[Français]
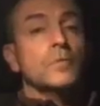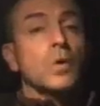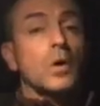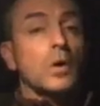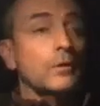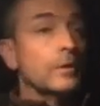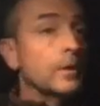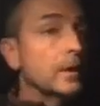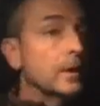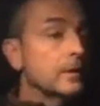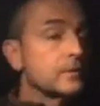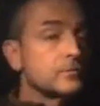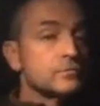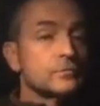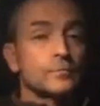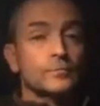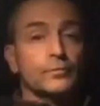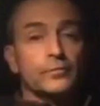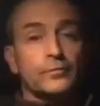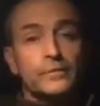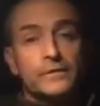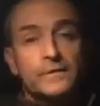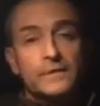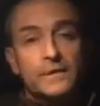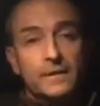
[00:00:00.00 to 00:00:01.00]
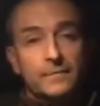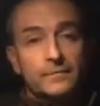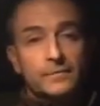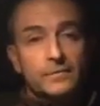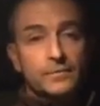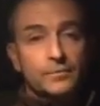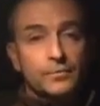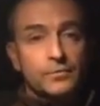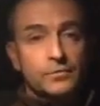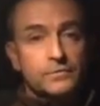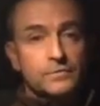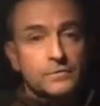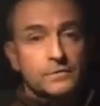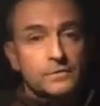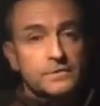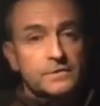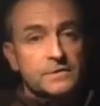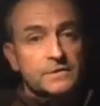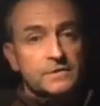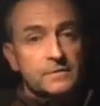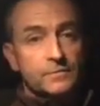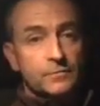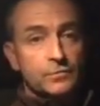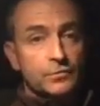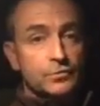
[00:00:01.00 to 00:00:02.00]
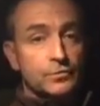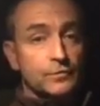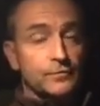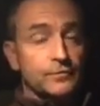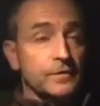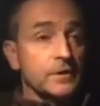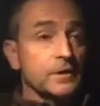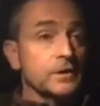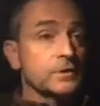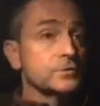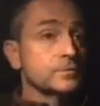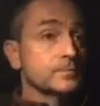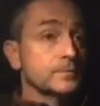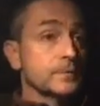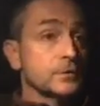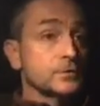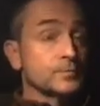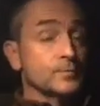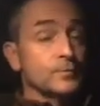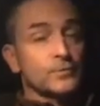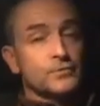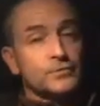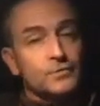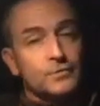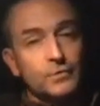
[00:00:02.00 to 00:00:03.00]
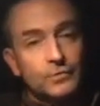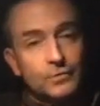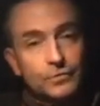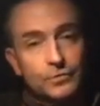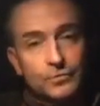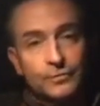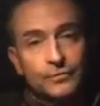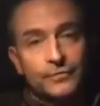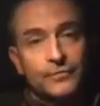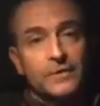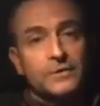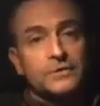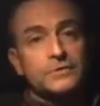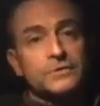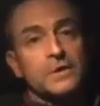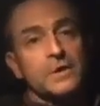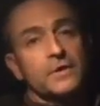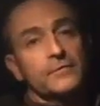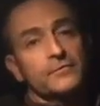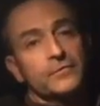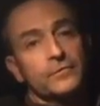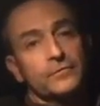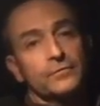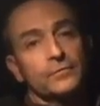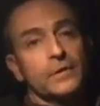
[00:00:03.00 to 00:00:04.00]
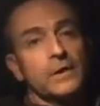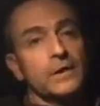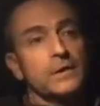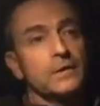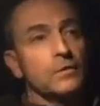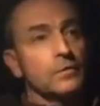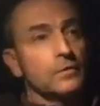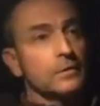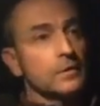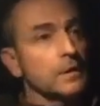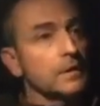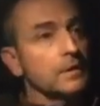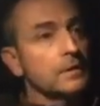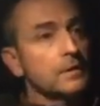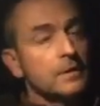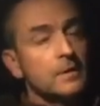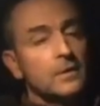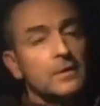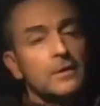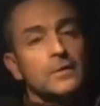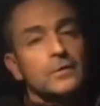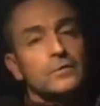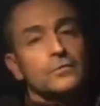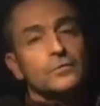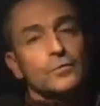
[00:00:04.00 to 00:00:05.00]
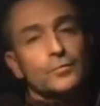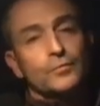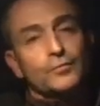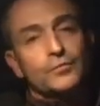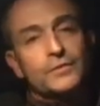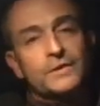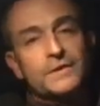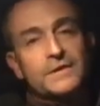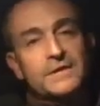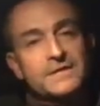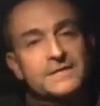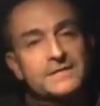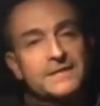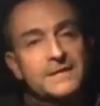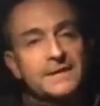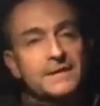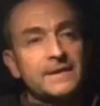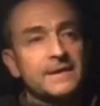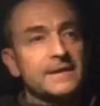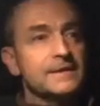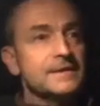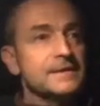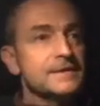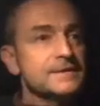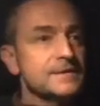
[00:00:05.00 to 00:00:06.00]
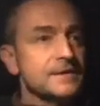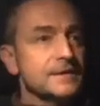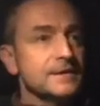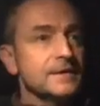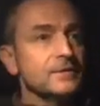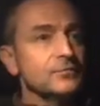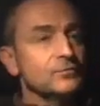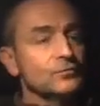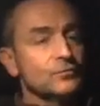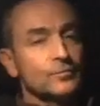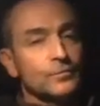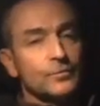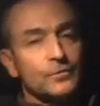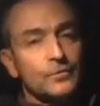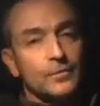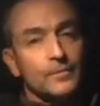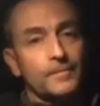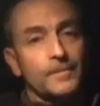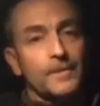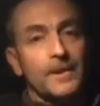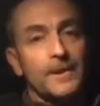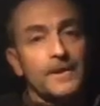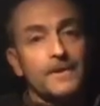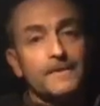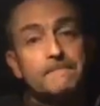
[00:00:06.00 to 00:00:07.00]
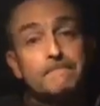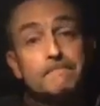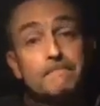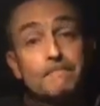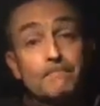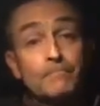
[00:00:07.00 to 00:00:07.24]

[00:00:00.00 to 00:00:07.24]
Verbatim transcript: Bon, voilà ce qu'on pouvait dire un petit peu sur les système de chauffage. Bah, je pense que le chauffage, ça aura fait couler de l'encre. Hein. Depuis des années et des années que tout le monde en parle.